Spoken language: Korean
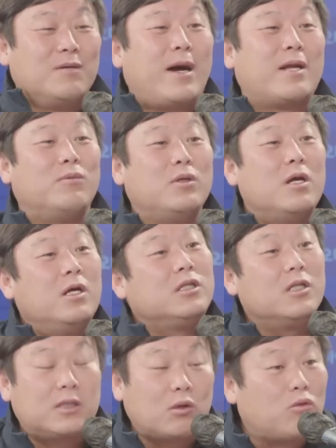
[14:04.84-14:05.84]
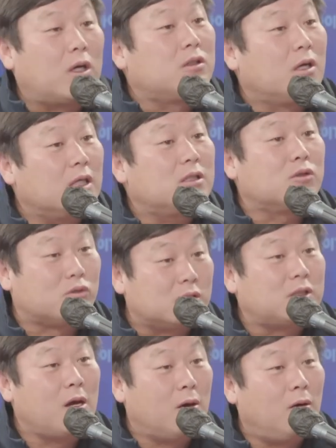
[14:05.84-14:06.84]
그 말이 뭐, 실제 누가 전했을 수
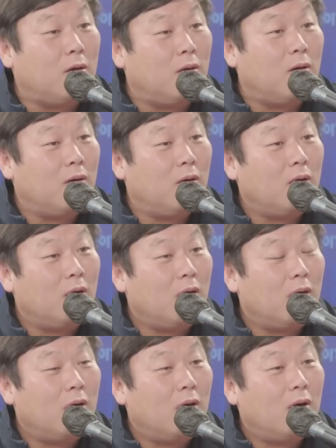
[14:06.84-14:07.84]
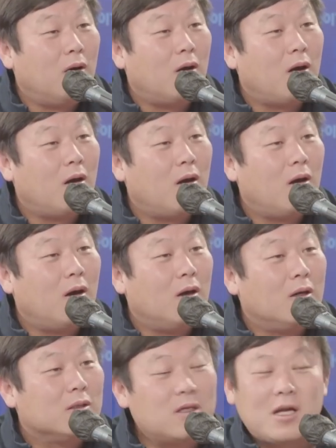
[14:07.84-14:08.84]
있어요. 음...
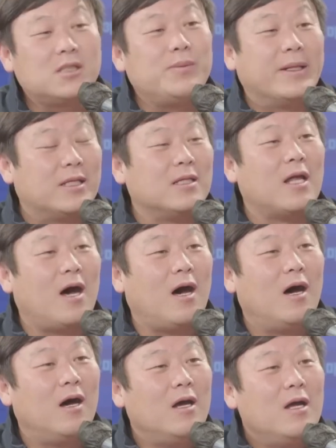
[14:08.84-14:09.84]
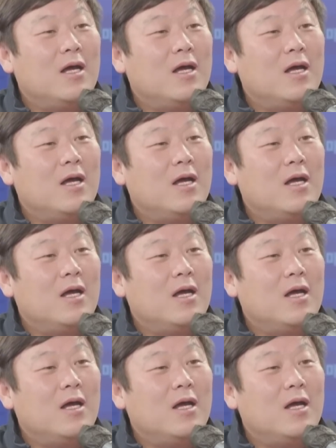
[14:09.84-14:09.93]
떠나시면 안 된다.